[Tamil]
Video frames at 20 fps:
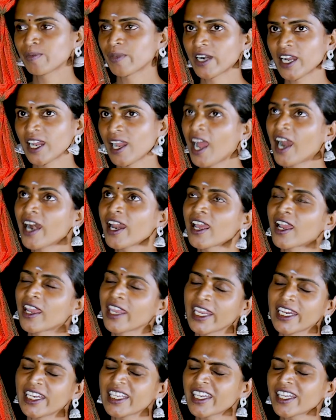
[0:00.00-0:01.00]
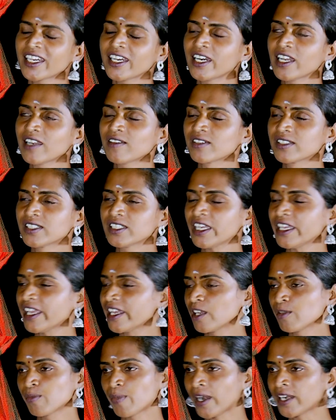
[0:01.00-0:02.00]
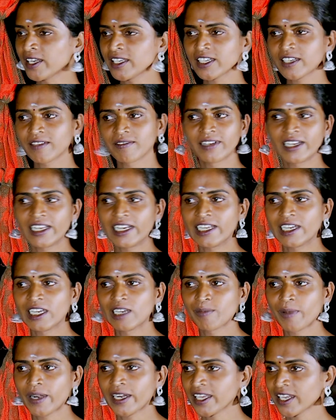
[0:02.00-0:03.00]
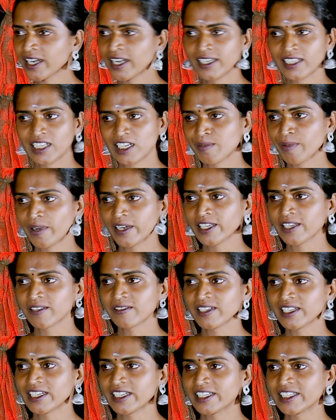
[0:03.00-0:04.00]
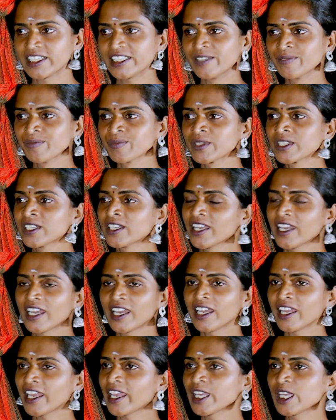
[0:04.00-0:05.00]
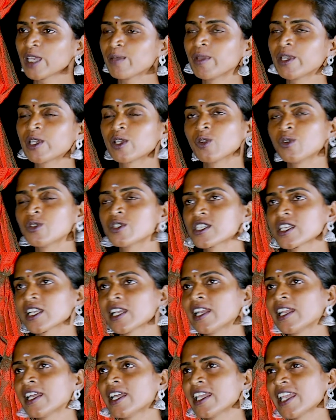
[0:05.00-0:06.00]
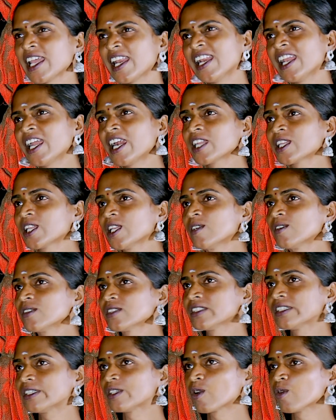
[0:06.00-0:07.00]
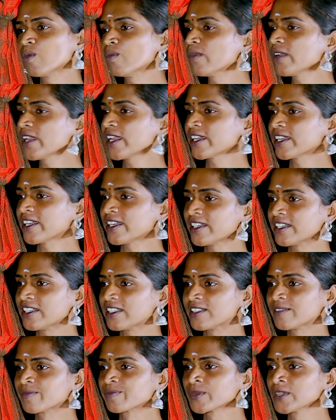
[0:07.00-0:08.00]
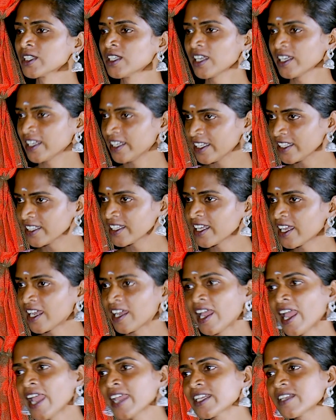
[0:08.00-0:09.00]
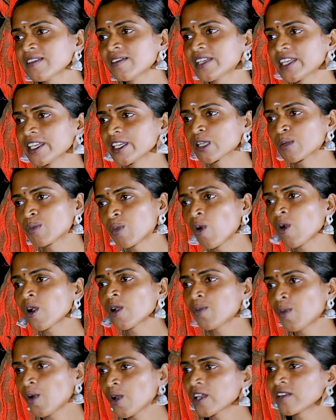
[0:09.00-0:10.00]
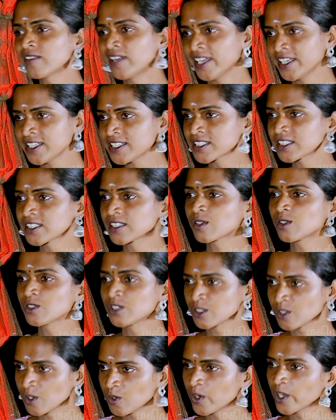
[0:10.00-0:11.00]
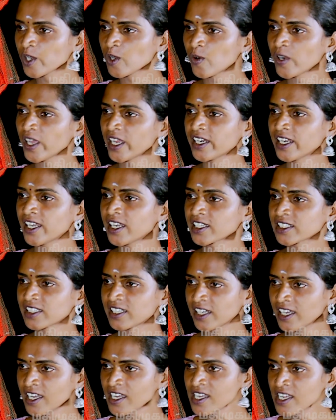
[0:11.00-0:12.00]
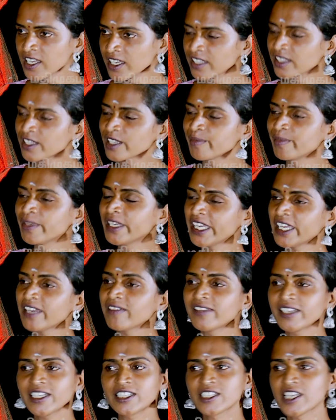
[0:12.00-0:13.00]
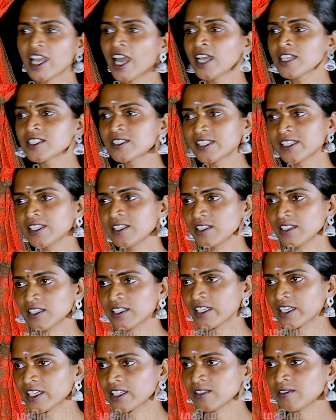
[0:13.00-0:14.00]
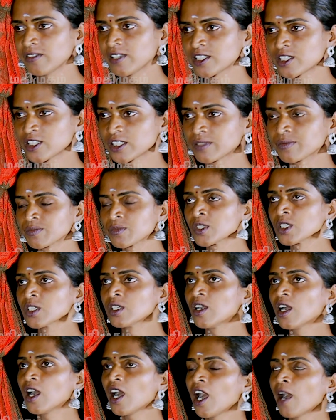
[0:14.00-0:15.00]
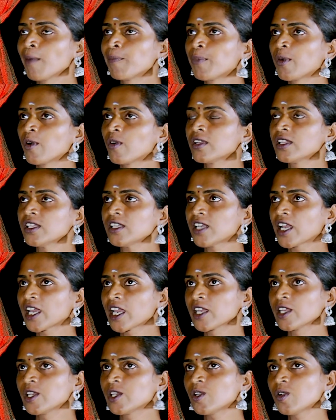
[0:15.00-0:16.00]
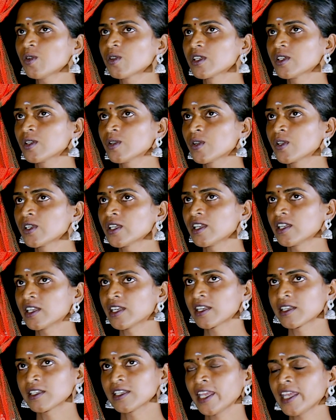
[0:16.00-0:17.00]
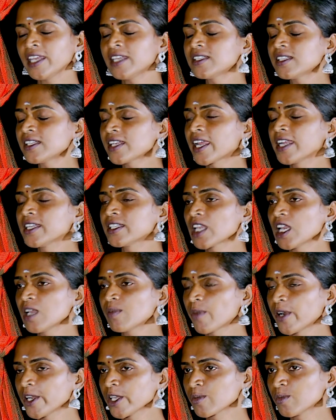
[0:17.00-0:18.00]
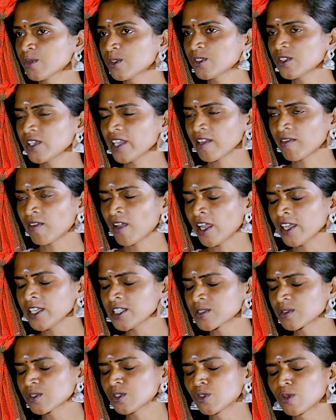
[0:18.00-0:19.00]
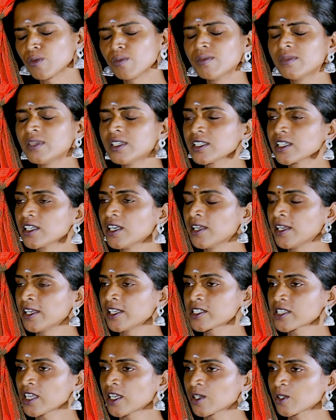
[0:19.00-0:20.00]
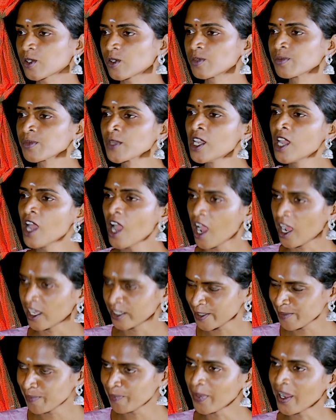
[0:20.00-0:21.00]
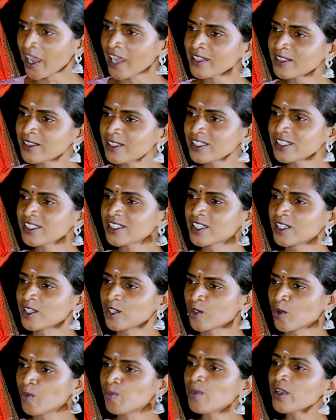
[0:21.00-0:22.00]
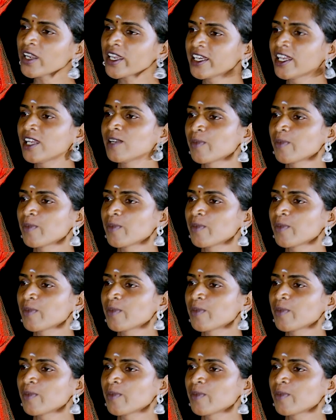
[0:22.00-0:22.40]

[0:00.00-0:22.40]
பண்ணேன் ஆனால் எனக்கு என்னென்னா வந்து என்னை படிக்க விடலை படிக்கிற இடத்துல படிக்க விடலை எங்கேயுமே டியூஷனில் எல்லா இடத்துலையும் வந்து ரொம்ப என்னை இந்த ஆக்டிவிட்டி எனக்கு போக போக வயசு கொஞ்சம் கூட கூட என்ன ஆகுதுன்னா இந்த பிஹேவியர் ஜாஸ்தி எனக்கு இதுவாச்சு ஓகே அப்போ வந்து நான் இன்னும் ஒரு ஒரு எயித் நைன்த்லாம் படிக்கும்போது என் வாய்ஸ் வந்து ரொம்ப கேர்லிஷா இருக்கும் அதை பார்த்து ரொம்ப கிண்டல்